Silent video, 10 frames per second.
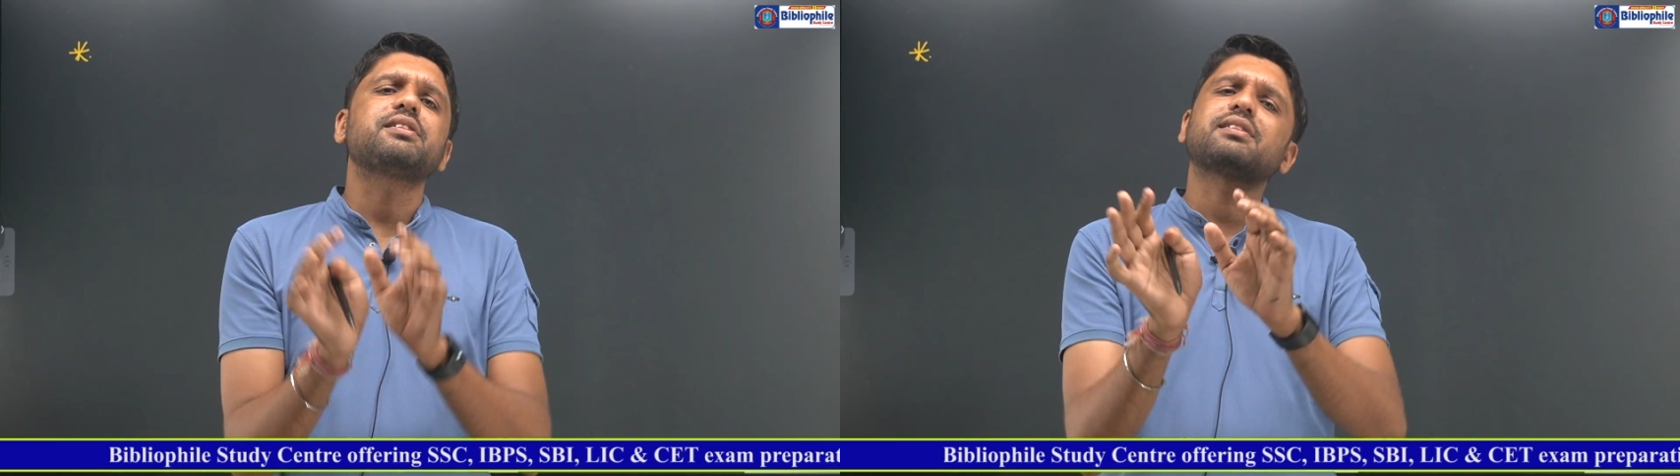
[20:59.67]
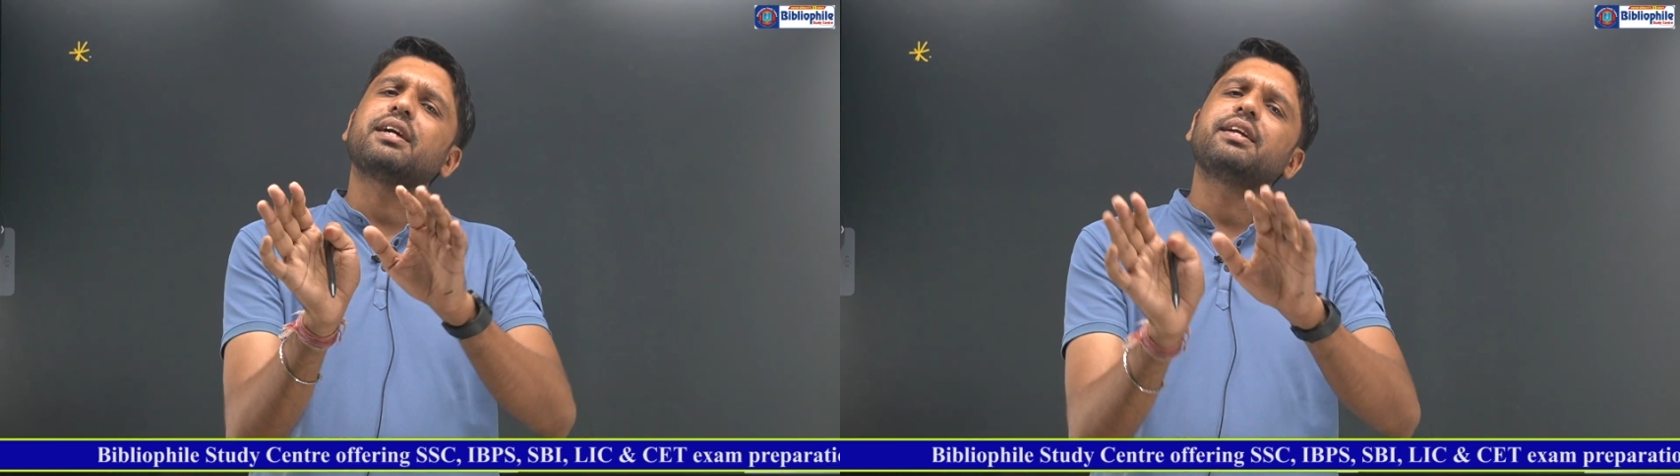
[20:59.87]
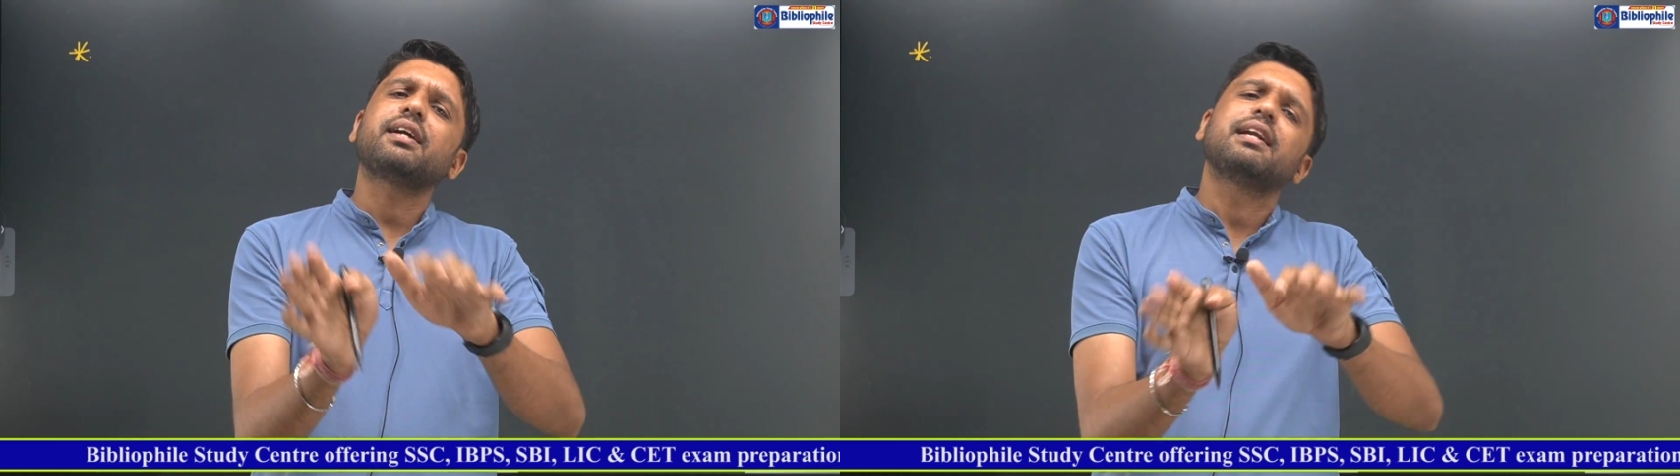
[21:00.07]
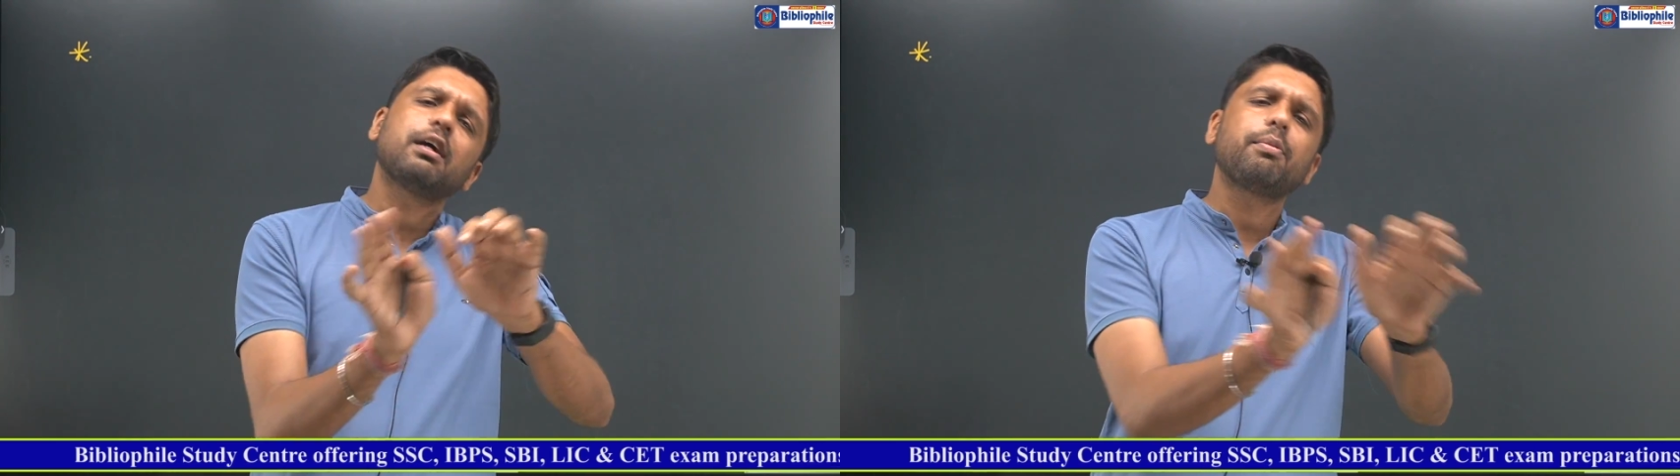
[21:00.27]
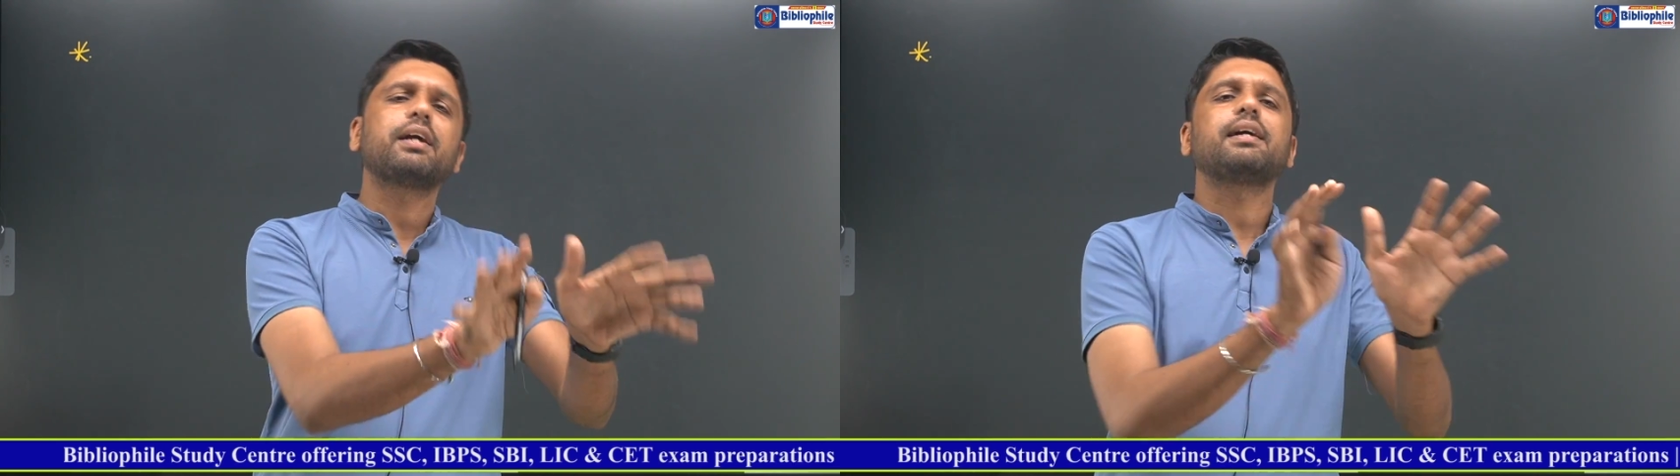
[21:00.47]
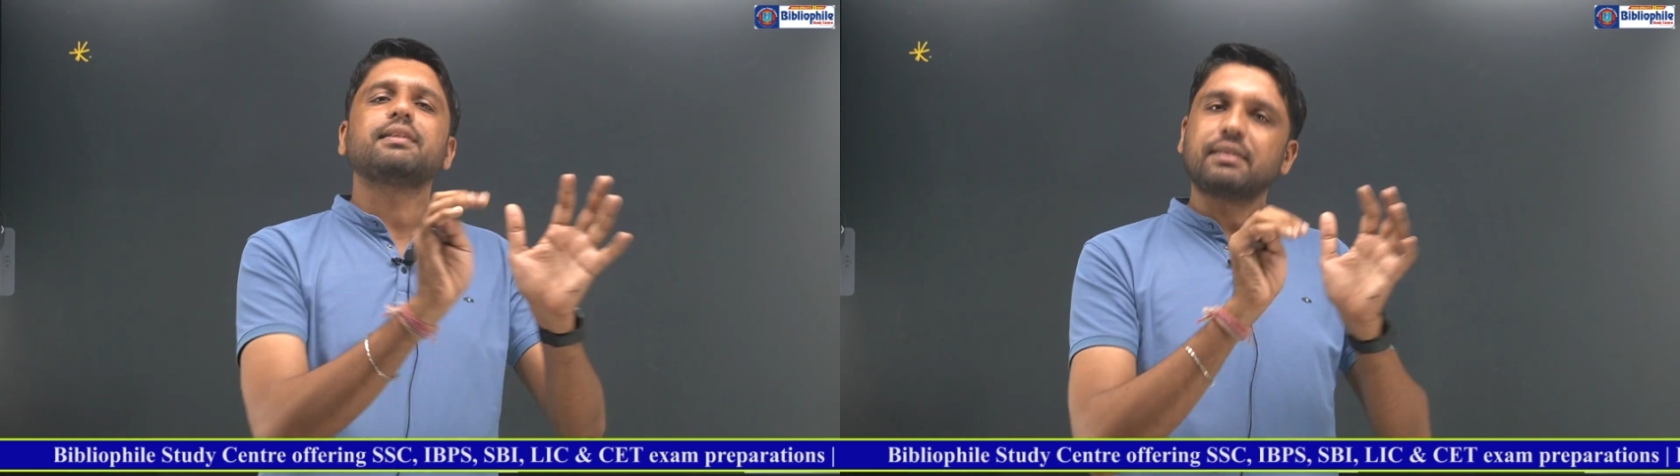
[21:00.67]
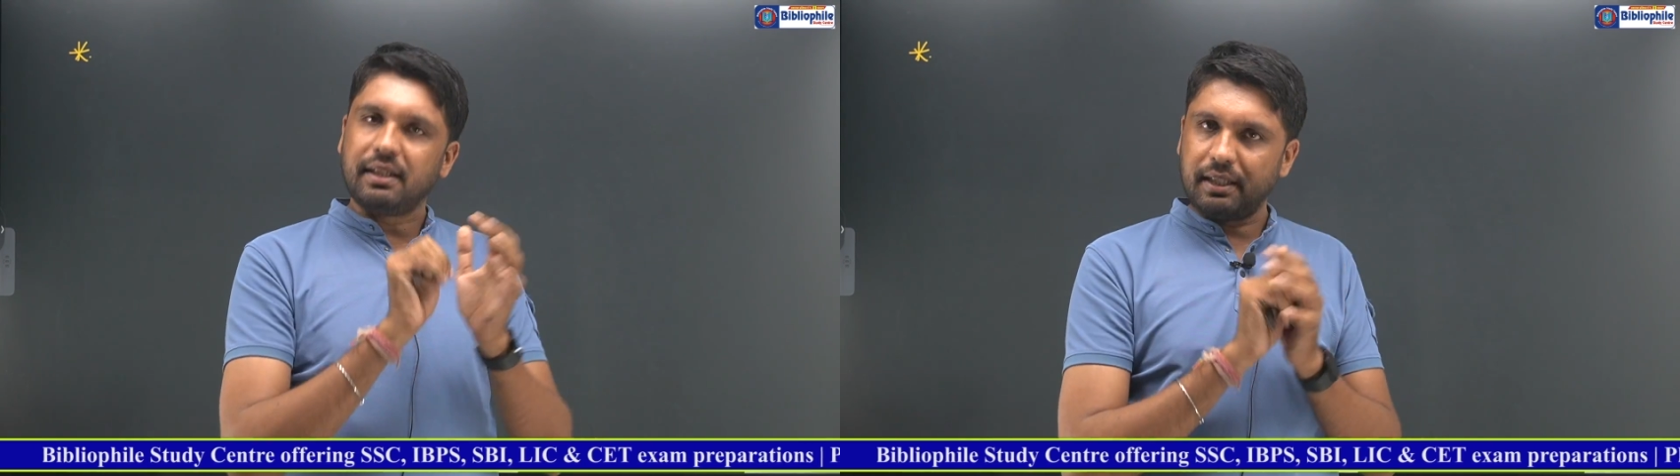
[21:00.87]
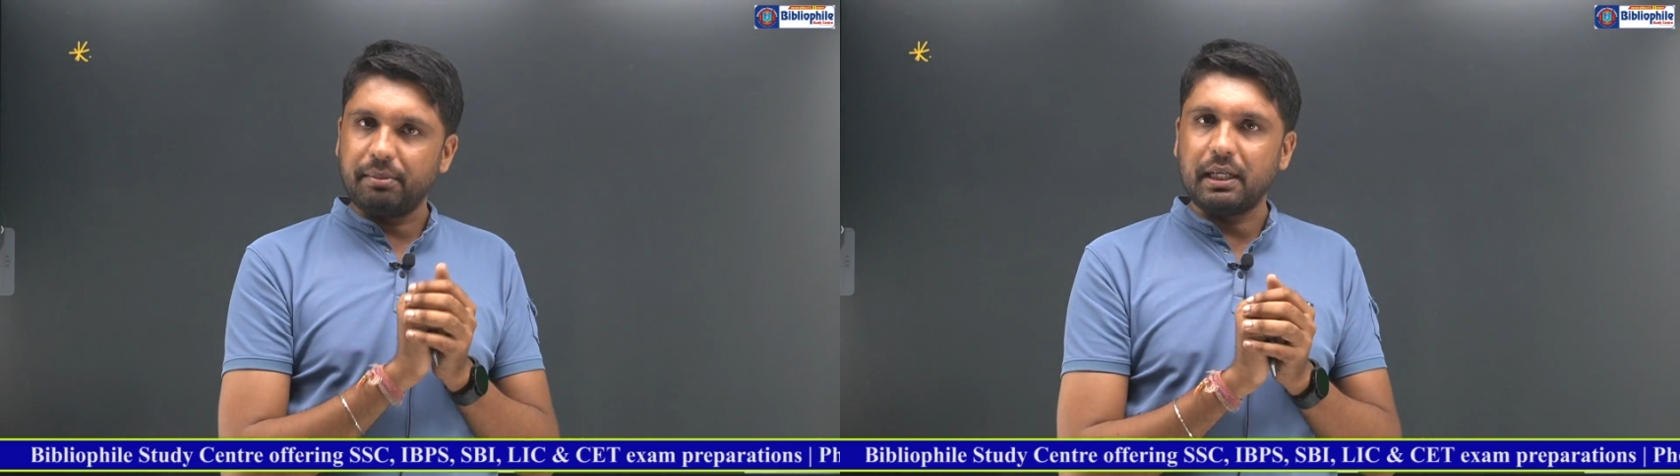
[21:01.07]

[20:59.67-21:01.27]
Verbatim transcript: जिसका एरिया लगभग राजस्थान के